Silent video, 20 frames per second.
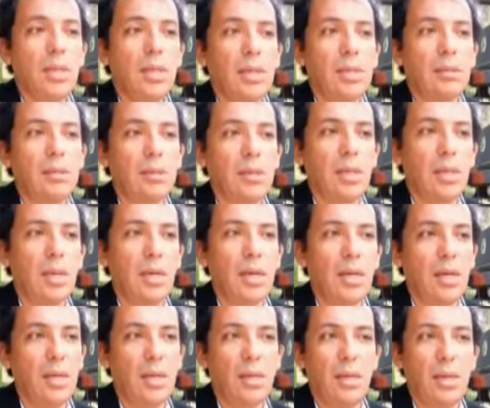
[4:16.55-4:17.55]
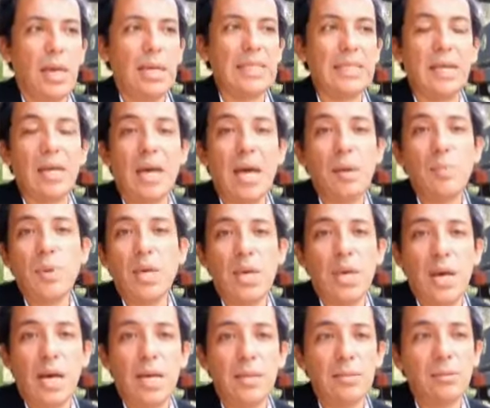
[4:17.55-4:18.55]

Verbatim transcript: este, acercarme a